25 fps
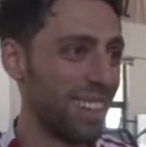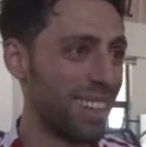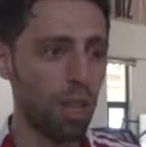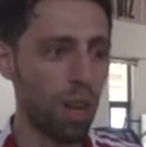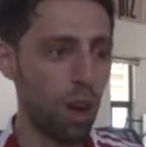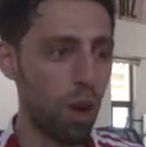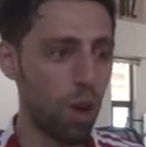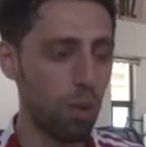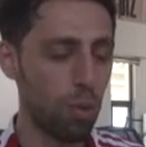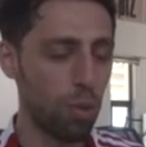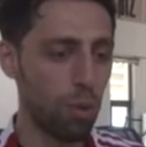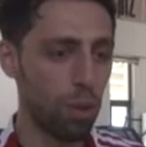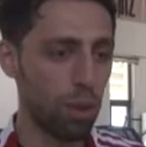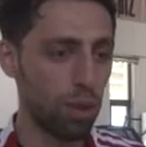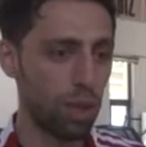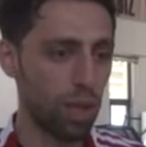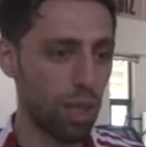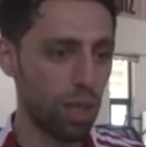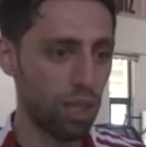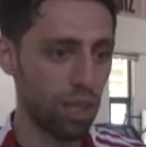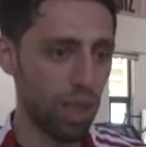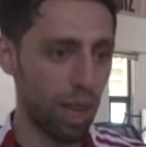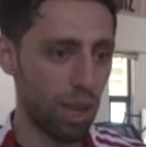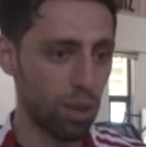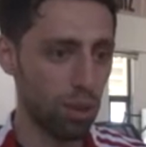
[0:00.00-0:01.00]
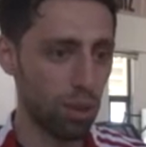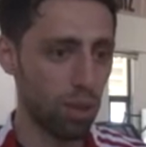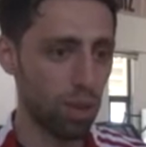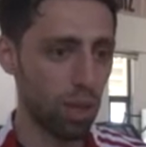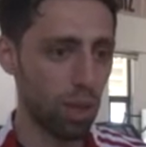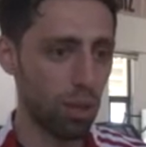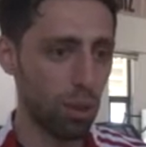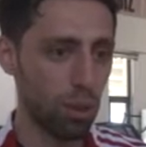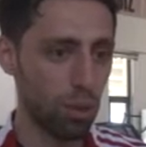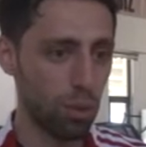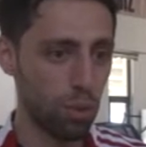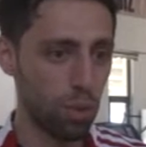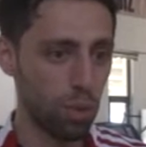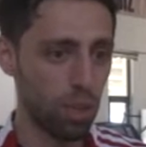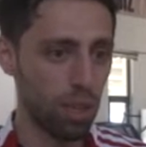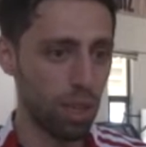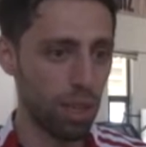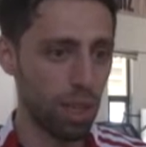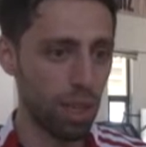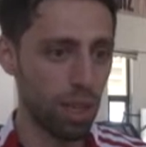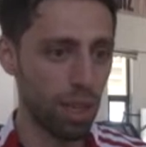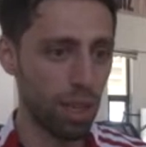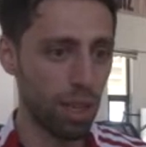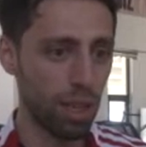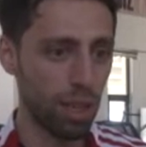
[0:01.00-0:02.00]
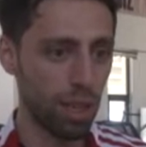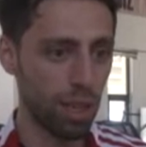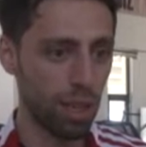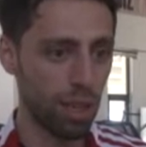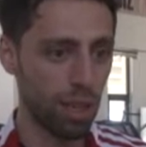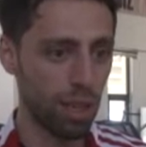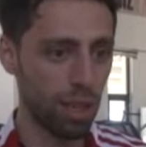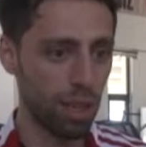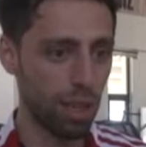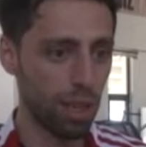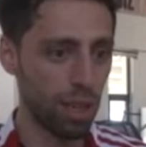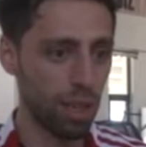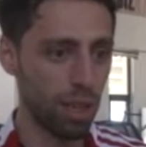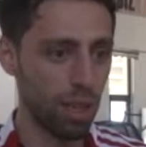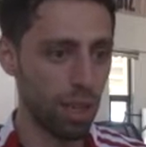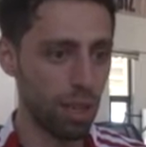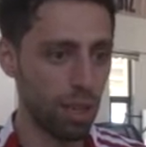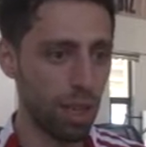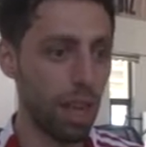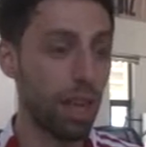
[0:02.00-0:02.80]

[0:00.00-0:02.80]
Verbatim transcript: E, Avrupa oyunlarından sonra önümüzde e,